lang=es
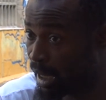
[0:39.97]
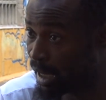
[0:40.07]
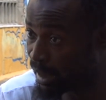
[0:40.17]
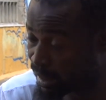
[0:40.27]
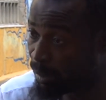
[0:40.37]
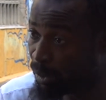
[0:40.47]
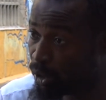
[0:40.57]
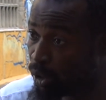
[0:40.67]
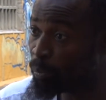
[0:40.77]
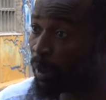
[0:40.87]
es
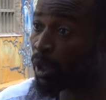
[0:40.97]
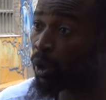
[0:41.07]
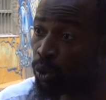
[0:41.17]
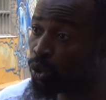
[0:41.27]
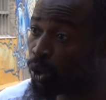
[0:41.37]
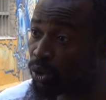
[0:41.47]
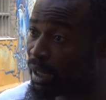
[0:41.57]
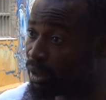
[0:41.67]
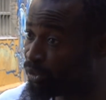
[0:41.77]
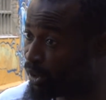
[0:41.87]
debido para unos
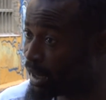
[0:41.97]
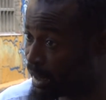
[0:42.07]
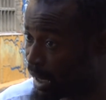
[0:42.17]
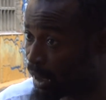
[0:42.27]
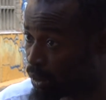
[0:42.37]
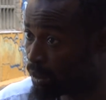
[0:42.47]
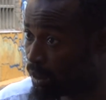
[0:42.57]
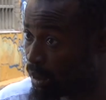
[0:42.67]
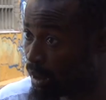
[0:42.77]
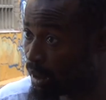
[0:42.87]
que les financiaron,
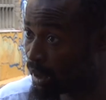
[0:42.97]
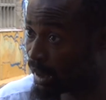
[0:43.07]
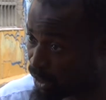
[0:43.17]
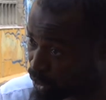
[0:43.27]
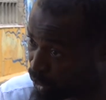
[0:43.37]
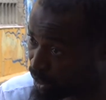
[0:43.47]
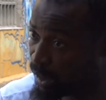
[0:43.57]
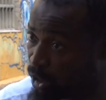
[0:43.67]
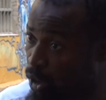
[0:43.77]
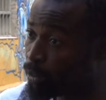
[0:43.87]
que eso
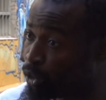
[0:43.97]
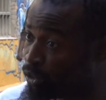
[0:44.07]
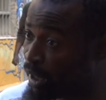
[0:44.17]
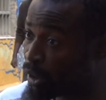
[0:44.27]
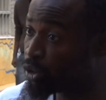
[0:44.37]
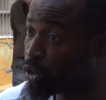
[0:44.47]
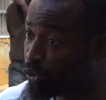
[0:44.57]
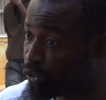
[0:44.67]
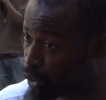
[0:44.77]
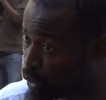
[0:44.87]
sí obtuvieron su
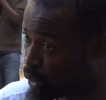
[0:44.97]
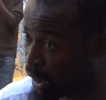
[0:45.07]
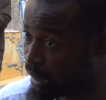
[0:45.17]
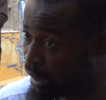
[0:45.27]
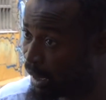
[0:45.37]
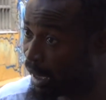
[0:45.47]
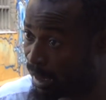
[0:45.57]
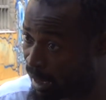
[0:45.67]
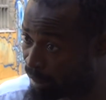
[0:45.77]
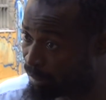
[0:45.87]
fortuna
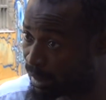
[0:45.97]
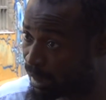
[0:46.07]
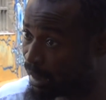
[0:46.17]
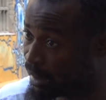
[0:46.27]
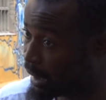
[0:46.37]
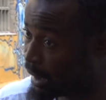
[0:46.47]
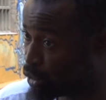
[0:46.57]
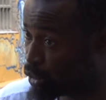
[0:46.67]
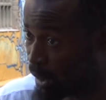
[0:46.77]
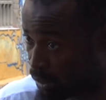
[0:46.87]
en la venta de
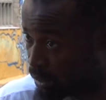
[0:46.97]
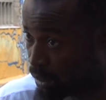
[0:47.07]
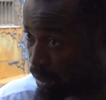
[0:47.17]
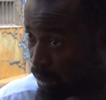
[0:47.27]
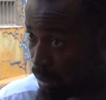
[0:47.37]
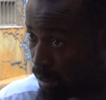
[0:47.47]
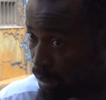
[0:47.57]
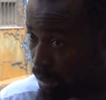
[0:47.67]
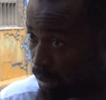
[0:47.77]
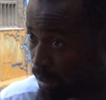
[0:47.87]
seres humanos,
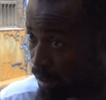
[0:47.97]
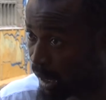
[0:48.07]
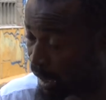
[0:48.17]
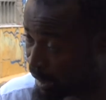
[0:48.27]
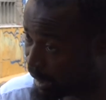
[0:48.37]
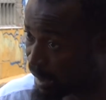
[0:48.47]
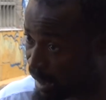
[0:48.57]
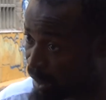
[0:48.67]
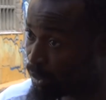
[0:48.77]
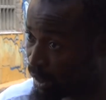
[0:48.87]
que eran
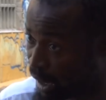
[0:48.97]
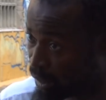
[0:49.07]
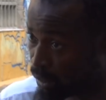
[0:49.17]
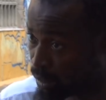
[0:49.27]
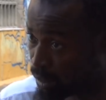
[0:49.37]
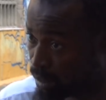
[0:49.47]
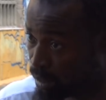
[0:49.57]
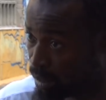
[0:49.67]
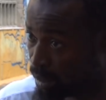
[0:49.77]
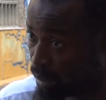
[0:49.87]
esclavos negros.
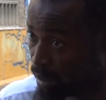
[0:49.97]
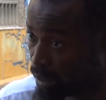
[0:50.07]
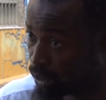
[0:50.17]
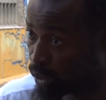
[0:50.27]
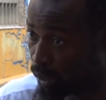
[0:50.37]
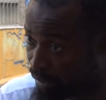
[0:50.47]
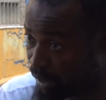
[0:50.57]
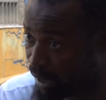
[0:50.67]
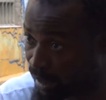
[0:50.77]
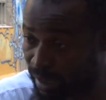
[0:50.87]

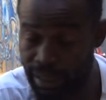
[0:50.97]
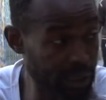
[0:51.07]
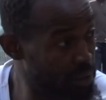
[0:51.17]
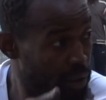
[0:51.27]
Todavía tienen